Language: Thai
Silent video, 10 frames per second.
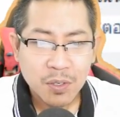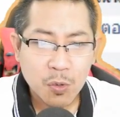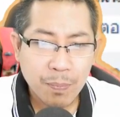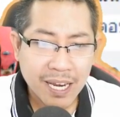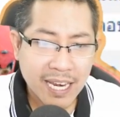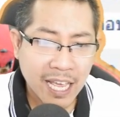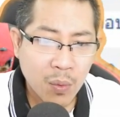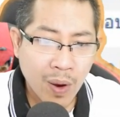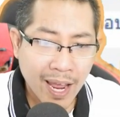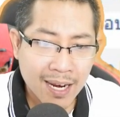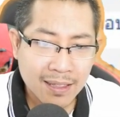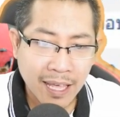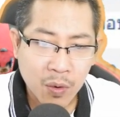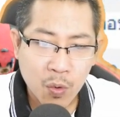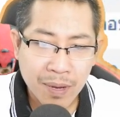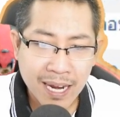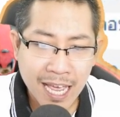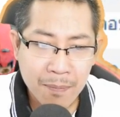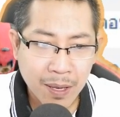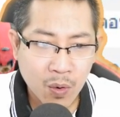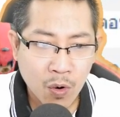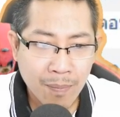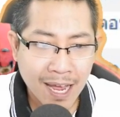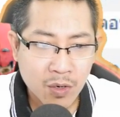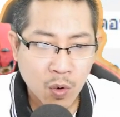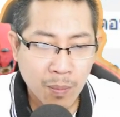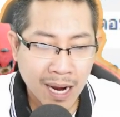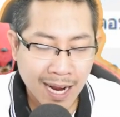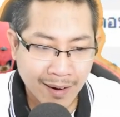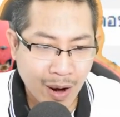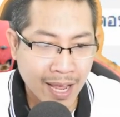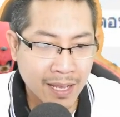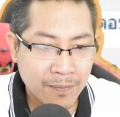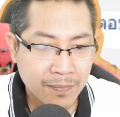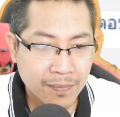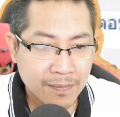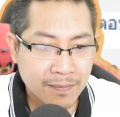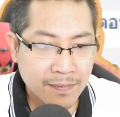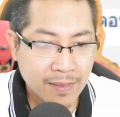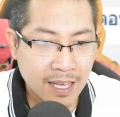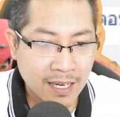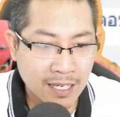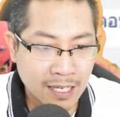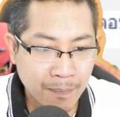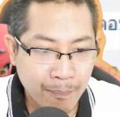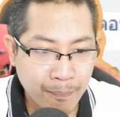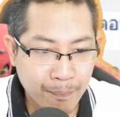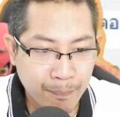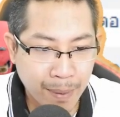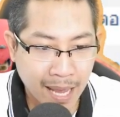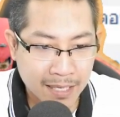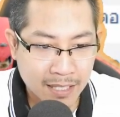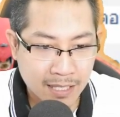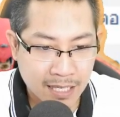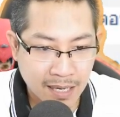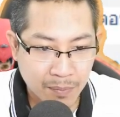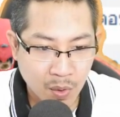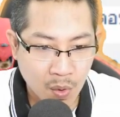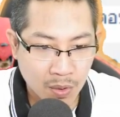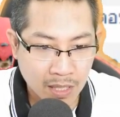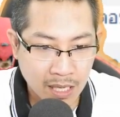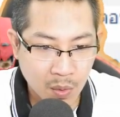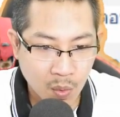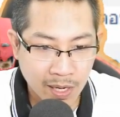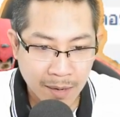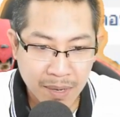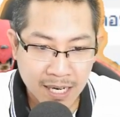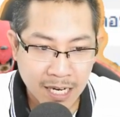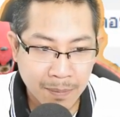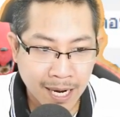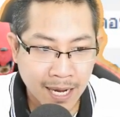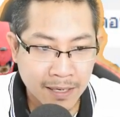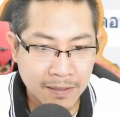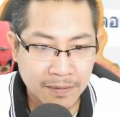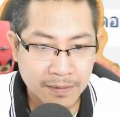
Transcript: กูเป็นเด็กแว้น แต่กูไม่ได้ไปโกงบ้านโกงเมืองใคร นี่คือแพทเชื่อมโยงที่กูเรียนไม่เคยผ่าน